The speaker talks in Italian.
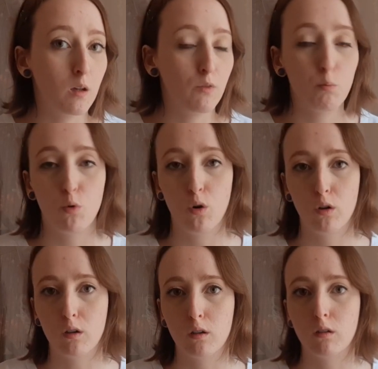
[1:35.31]
vi può
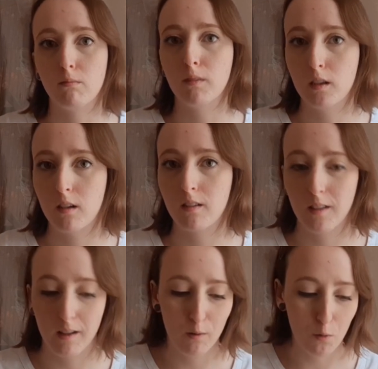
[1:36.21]
eh,
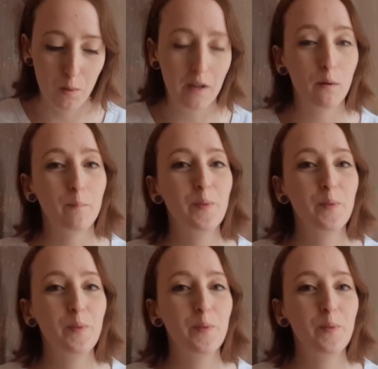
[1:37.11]
interessare o meno.